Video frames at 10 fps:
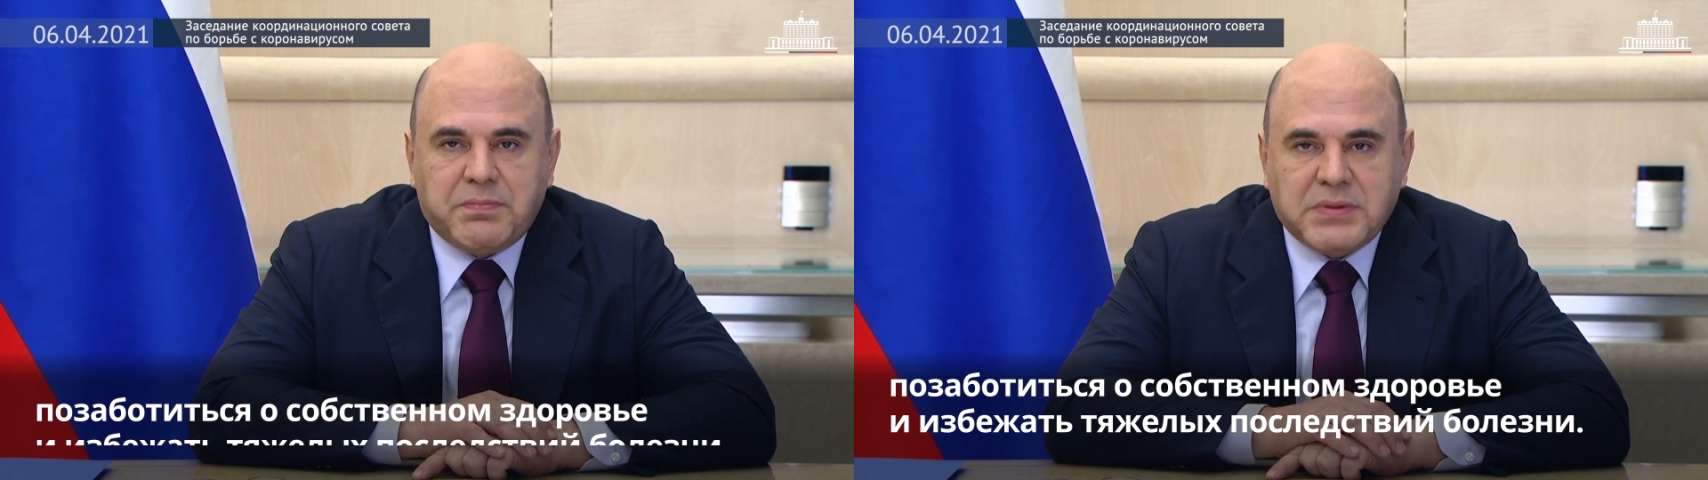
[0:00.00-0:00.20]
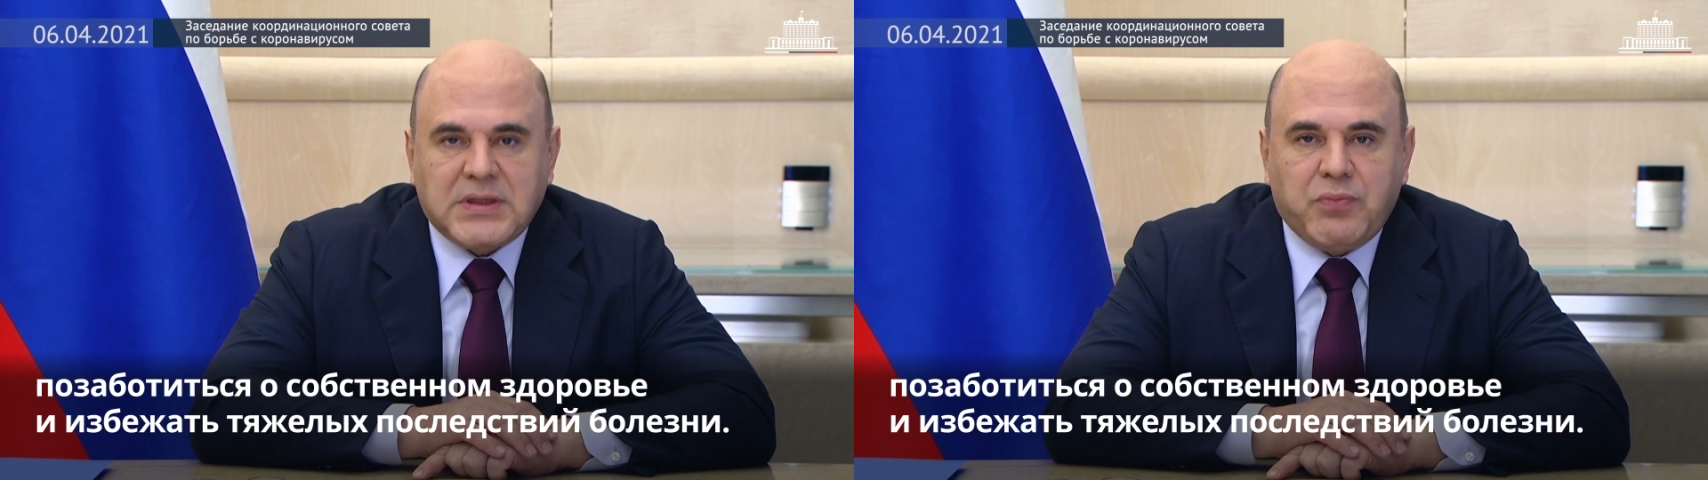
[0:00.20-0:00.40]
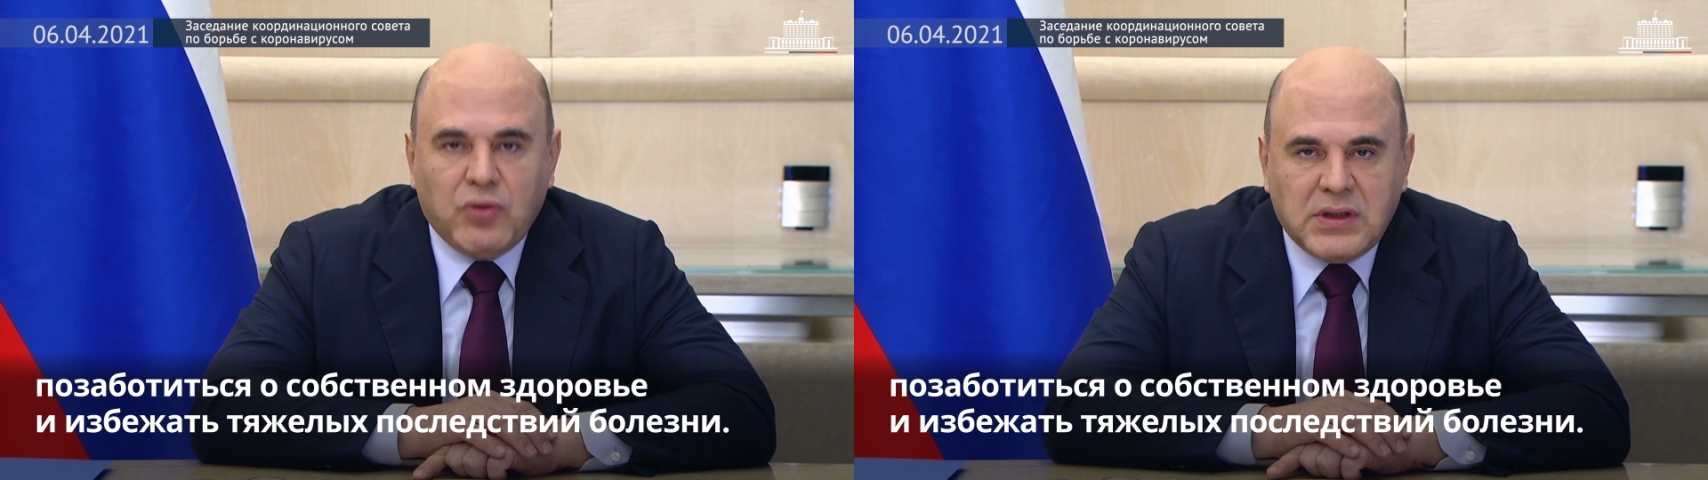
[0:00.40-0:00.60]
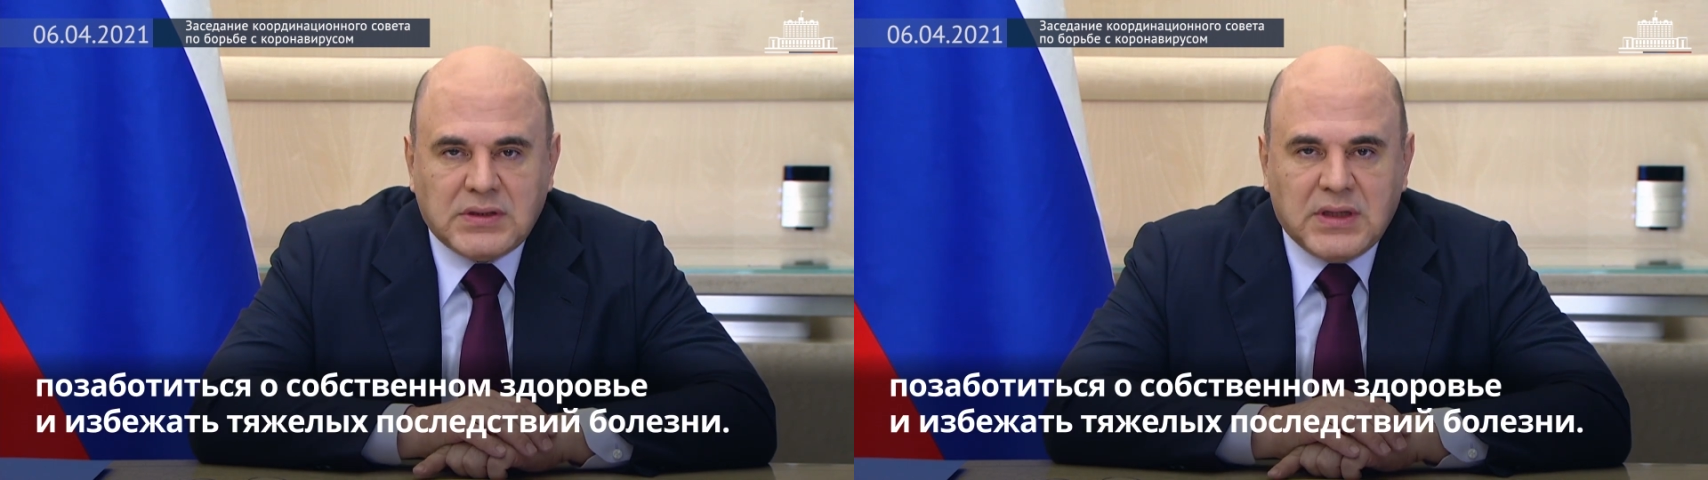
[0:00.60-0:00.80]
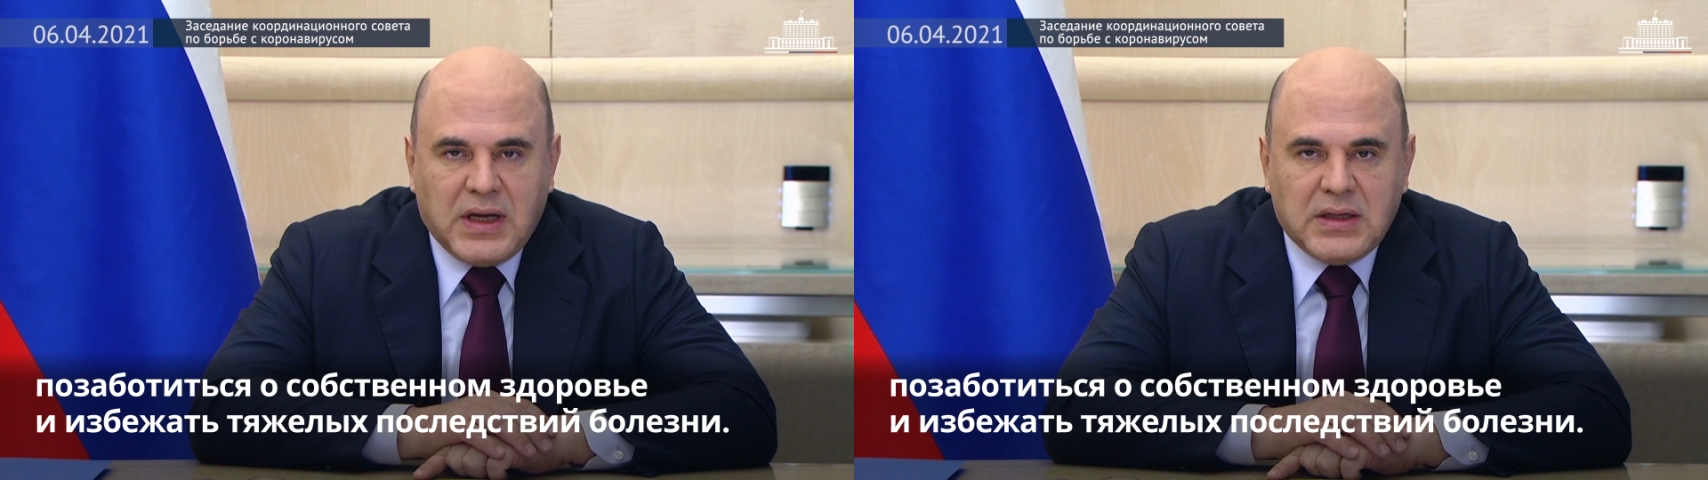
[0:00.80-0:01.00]

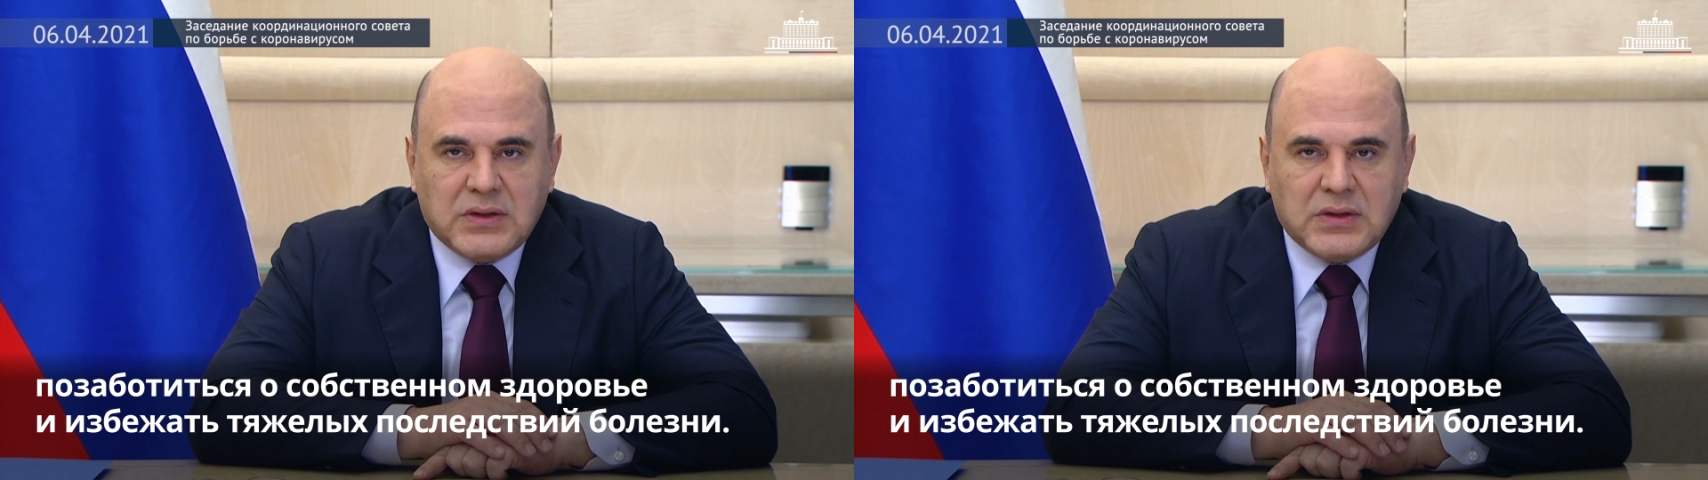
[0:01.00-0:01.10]
позаботиться